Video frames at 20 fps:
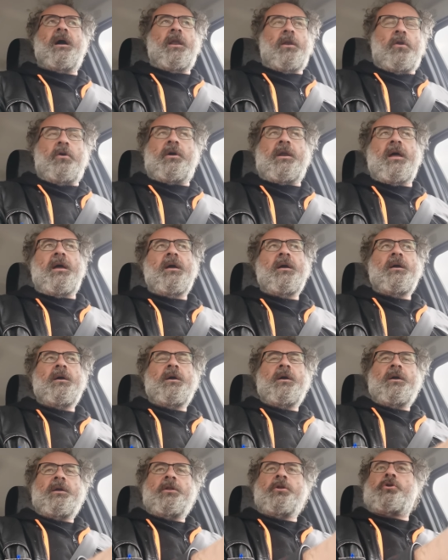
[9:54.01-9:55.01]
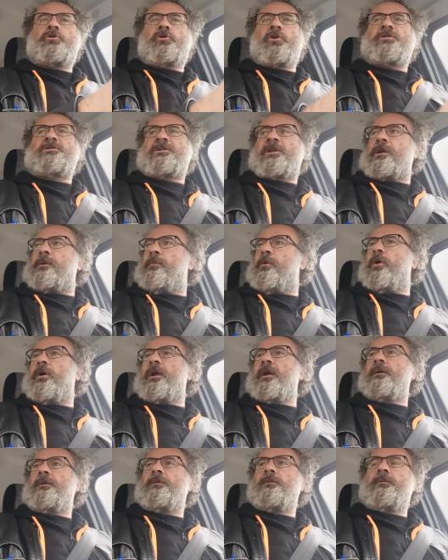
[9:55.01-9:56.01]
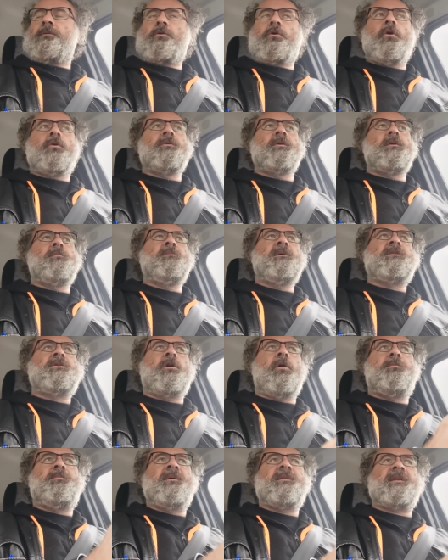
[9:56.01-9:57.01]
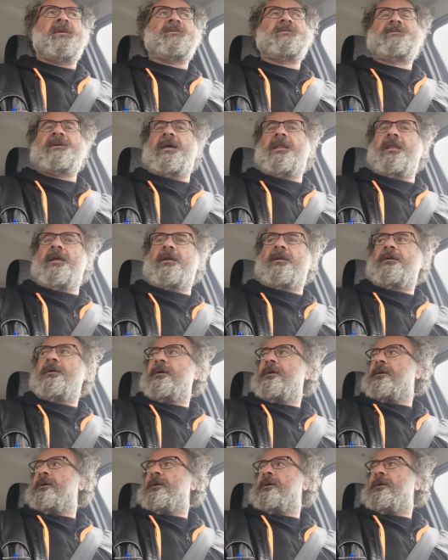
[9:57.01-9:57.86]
Allora, il dottor Stranomore con il mitico Peter Seller